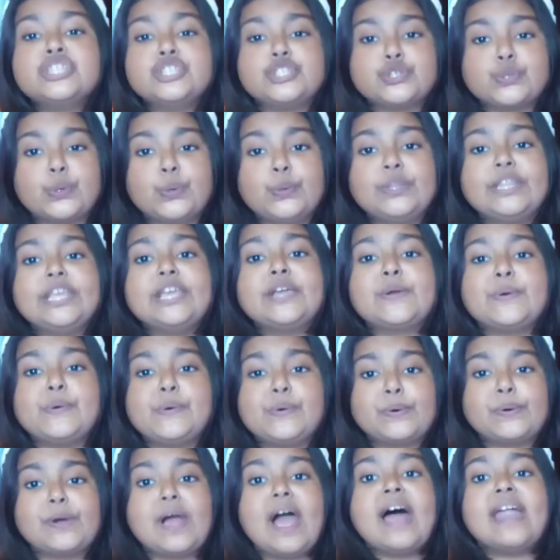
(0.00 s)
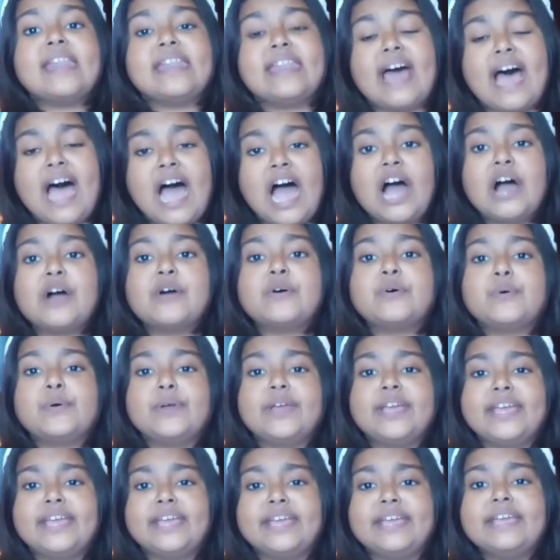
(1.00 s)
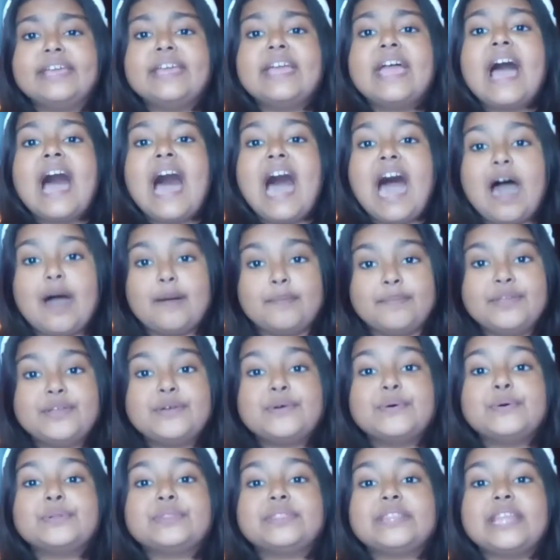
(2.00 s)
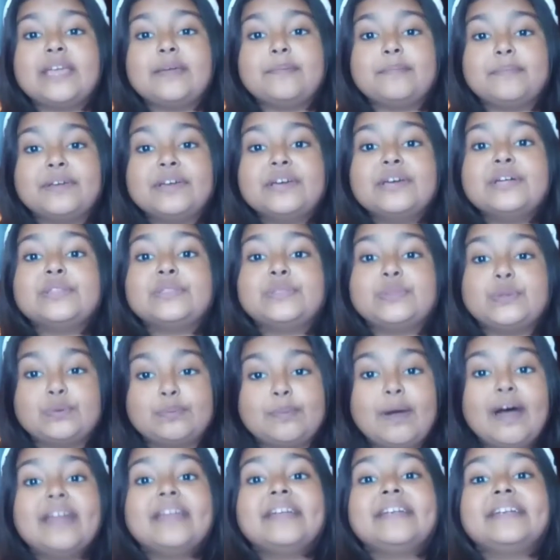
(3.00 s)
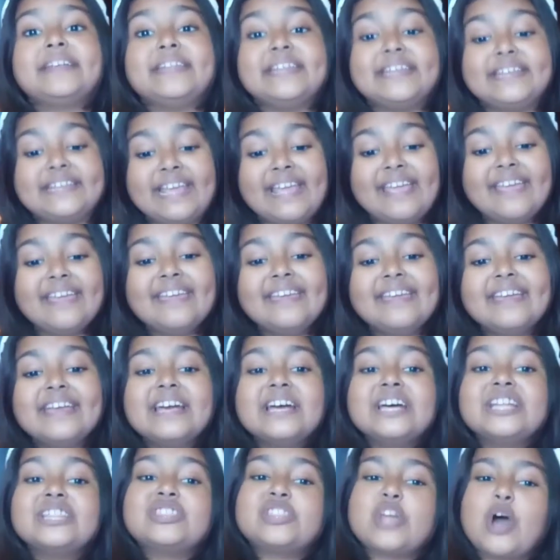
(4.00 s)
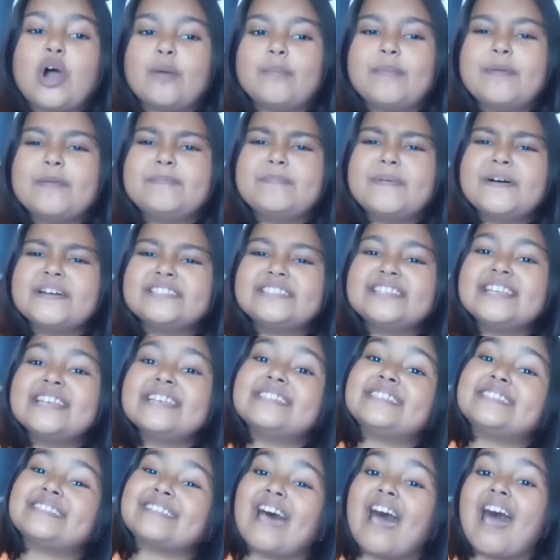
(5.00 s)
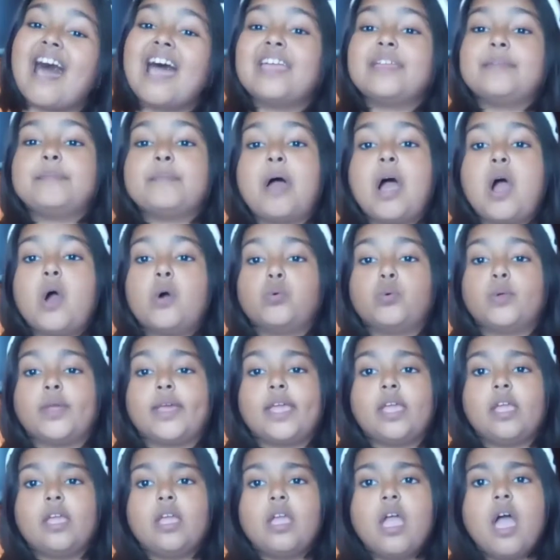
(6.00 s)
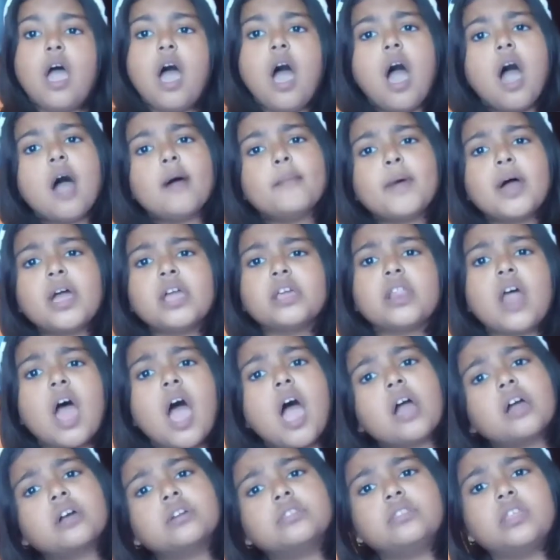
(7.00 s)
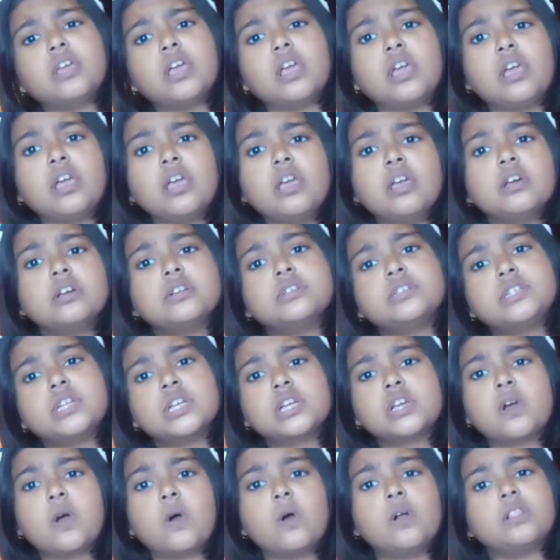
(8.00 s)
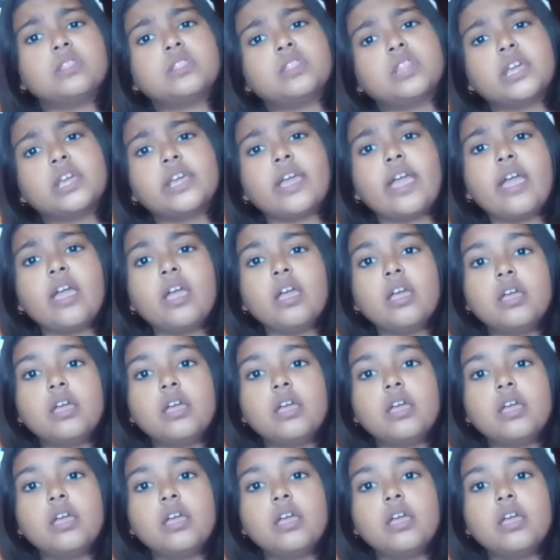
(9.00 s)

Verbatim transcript: যদি খোকা না হয়ে আমি হতেম তোমার টিয়ে তবে পাছে যাই মা উড়ে আমায় রাখতে শিকল দিয়ে